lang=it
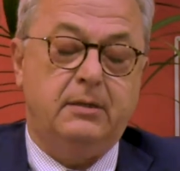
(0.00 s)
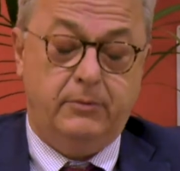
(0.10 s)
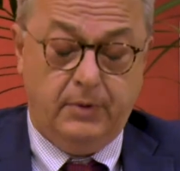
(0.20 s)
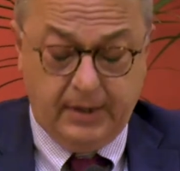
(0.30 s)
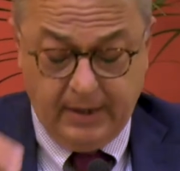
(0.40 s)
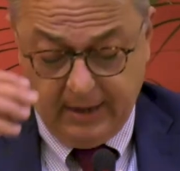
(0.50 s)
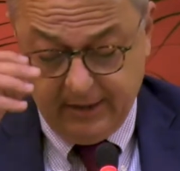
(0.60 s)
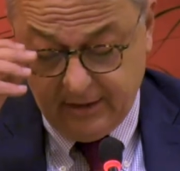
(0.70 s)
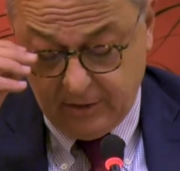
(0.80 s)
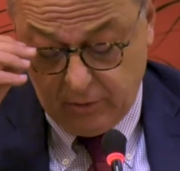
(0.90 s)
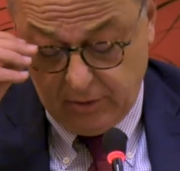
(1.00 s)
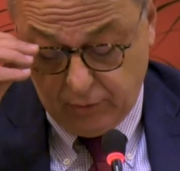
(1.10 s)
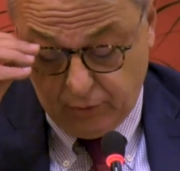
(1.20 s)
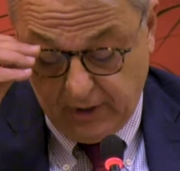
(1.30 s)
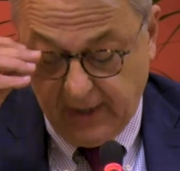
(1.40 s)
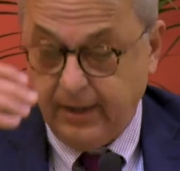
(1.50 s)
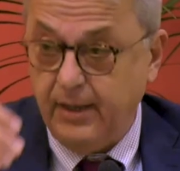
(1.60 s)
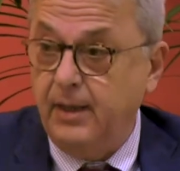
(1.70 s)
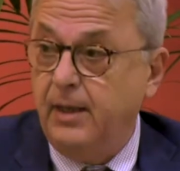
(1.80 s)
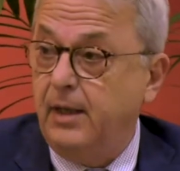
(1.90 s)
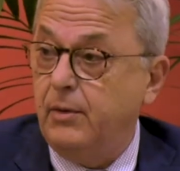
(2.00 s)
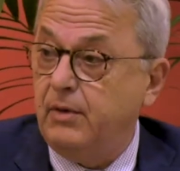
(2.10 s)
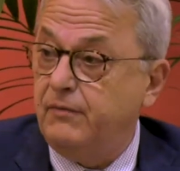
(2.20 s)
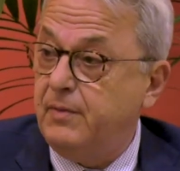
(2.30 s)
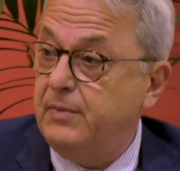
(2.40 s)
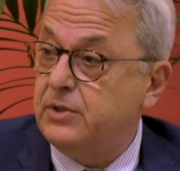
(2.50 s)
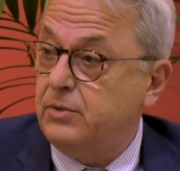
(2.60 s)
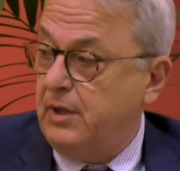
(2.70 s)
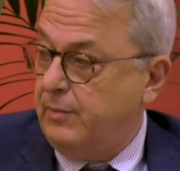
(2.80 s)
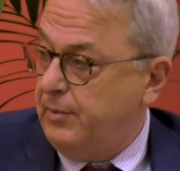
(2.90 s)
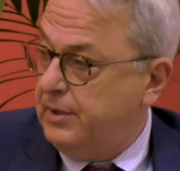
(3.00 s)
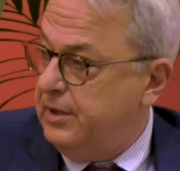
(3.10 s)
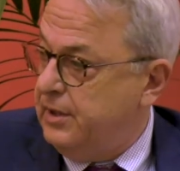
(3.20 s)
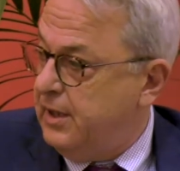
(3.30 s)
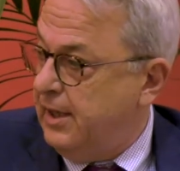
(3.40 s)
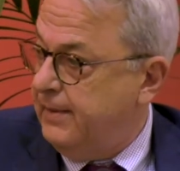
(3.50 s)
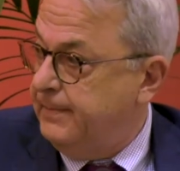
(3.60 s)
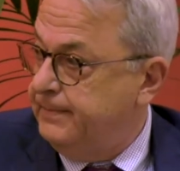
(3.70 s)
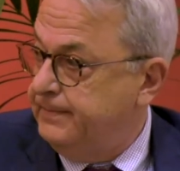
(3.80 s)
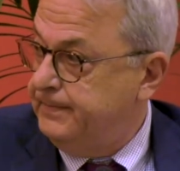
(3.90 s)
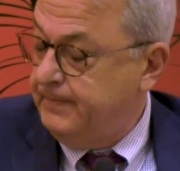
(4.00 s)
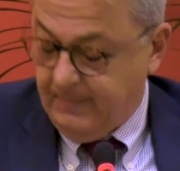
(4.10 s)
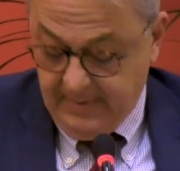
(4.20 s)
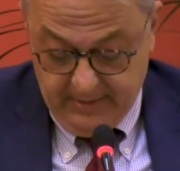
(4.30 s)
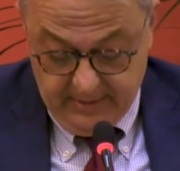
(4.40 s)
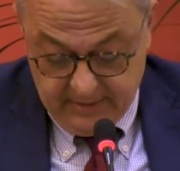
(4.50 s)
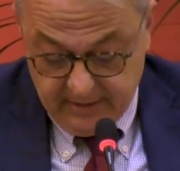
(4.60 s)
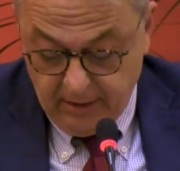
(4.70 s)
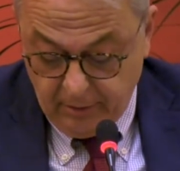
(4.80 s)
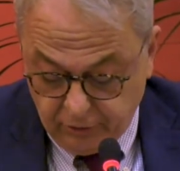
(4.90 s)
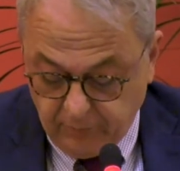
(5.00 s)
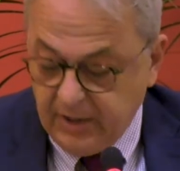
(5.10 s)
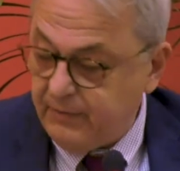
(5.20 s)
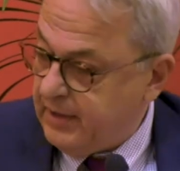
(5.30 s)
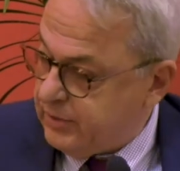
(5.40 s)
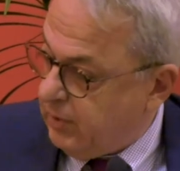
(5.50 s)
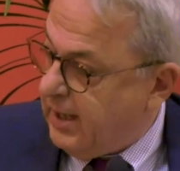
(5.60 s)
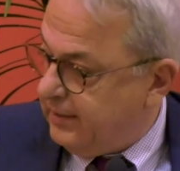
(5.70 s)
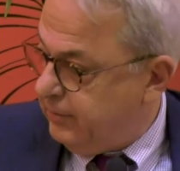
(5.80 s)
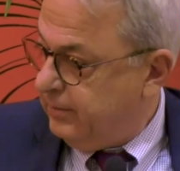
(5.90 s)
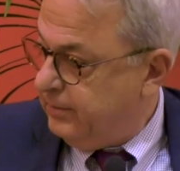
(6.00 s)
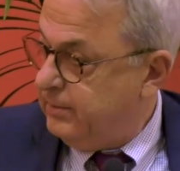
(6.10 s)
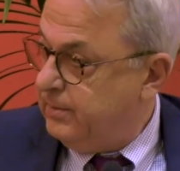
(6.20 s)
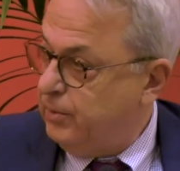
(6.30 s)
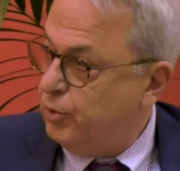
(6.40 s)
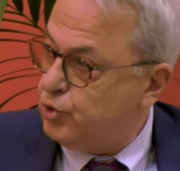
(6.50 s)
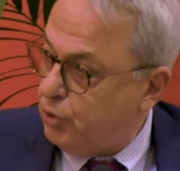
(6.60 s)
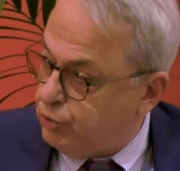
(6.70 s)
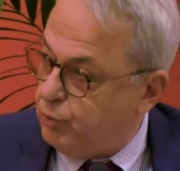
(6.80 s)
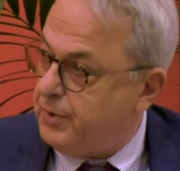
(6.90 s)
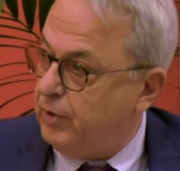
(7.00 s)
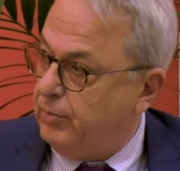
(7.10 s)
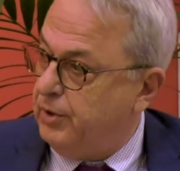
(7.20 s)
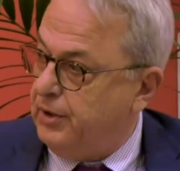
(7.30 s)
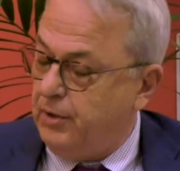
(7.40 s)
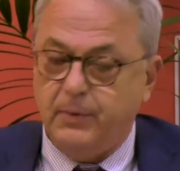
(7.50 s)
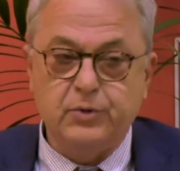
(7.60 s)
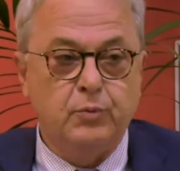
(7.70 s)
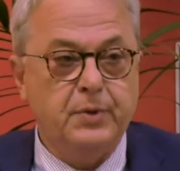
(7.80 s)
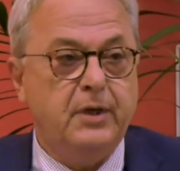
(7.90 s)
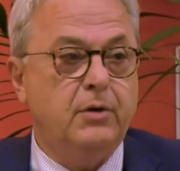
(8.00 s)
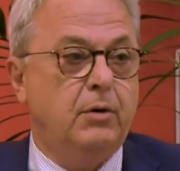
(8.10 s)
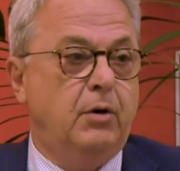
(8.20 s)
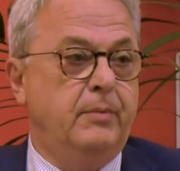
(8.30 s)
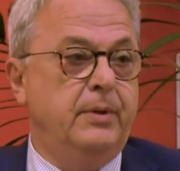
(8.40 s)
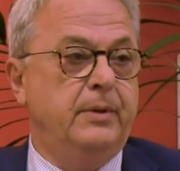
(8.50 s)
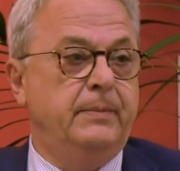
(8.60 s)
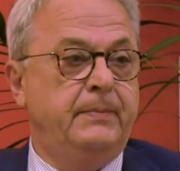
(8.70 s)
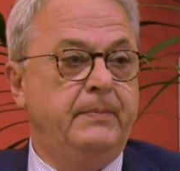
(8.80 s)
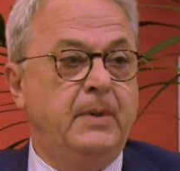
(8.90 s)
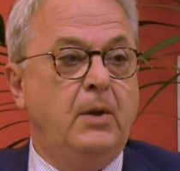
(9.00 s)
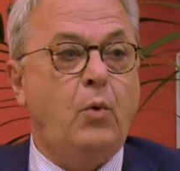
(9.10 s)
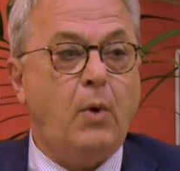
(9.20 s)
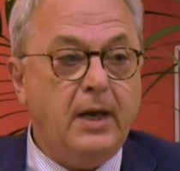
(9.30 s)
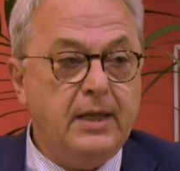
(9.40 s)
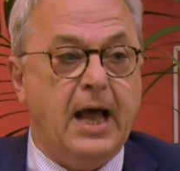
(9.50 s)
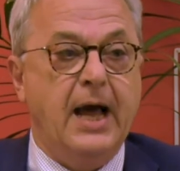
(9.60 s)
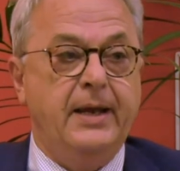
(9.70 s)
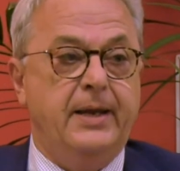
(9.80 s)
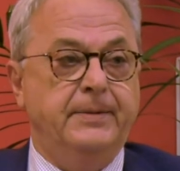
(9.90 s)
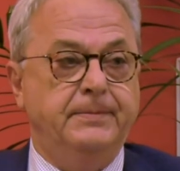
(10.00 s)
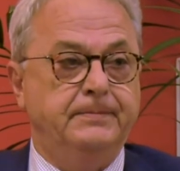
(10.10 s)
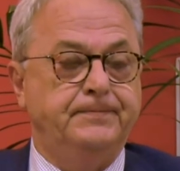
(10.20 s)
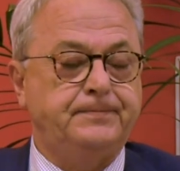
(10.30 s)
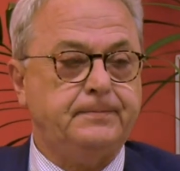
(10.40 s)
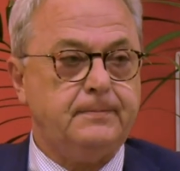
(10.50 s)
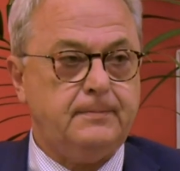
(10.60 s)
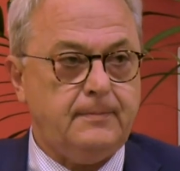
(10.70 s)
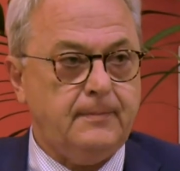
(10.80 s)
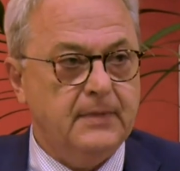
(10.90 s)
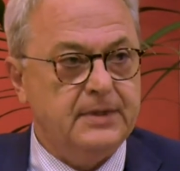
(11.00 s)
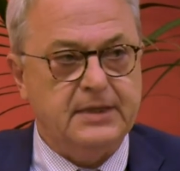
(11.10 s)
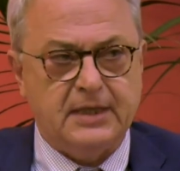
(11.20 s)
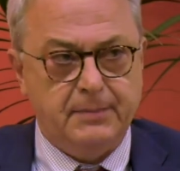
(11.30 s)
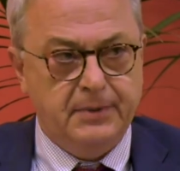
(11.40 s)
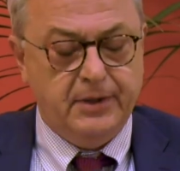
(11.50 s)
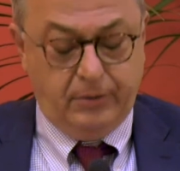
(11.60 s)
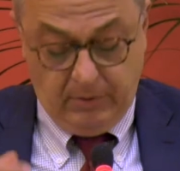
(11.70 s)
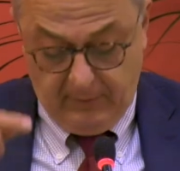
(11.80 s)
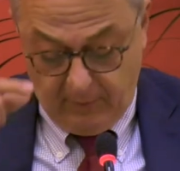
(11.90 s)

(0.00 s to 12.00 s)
una realizzazione sociale e un'affermazione della propria dignità. Se il nostro bene viene isolato, non solo sul piano politico, ma sul piano economico, quali danni, si sarebbe detto una